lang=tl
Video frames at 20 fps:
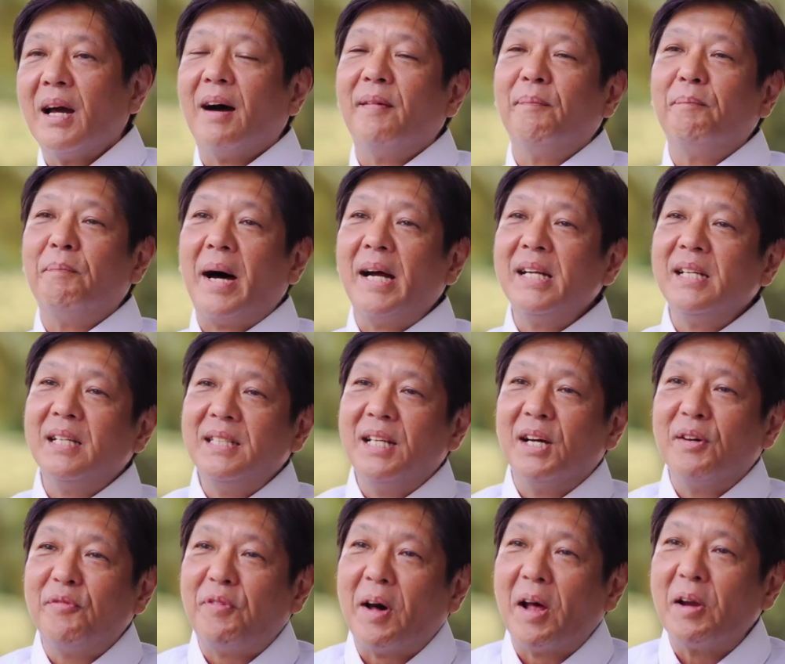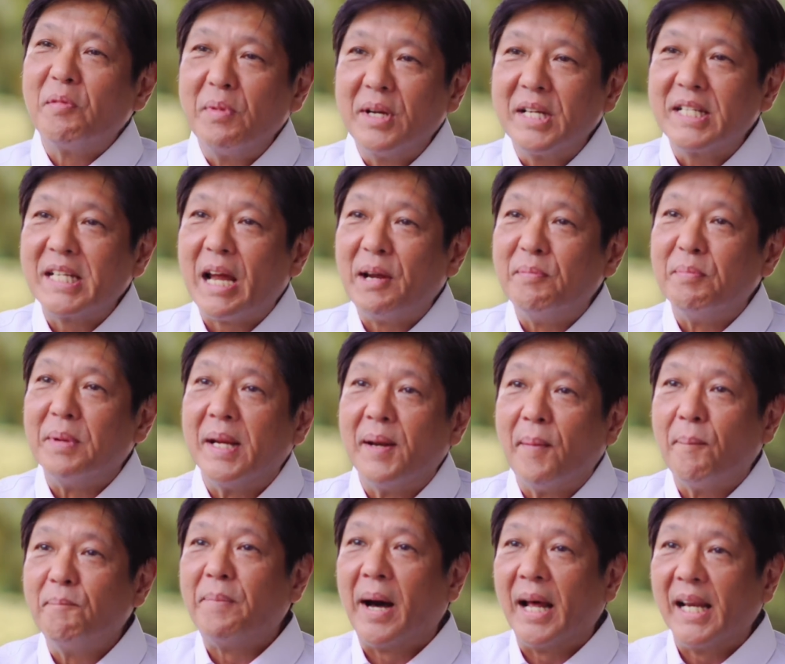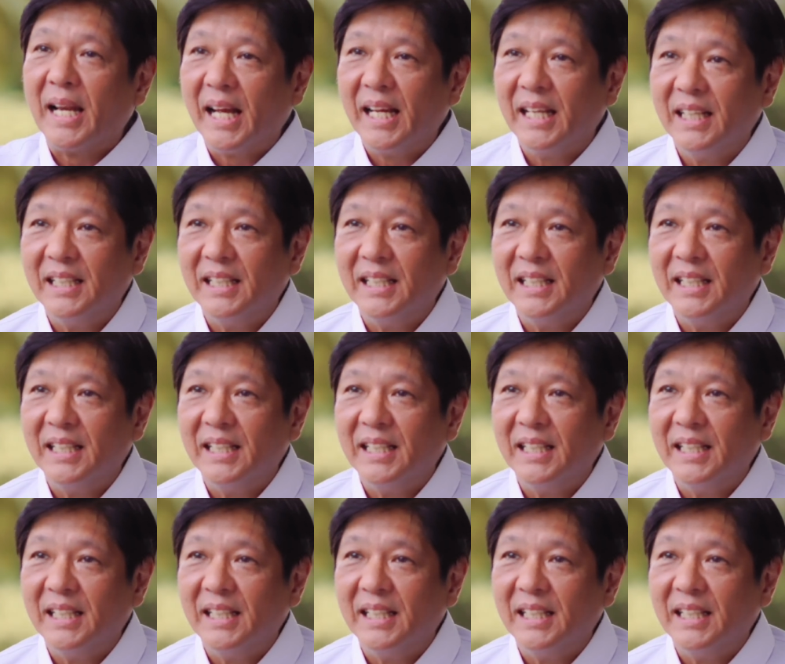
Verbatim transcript: Ang bayad ng farmer sa amin, palay.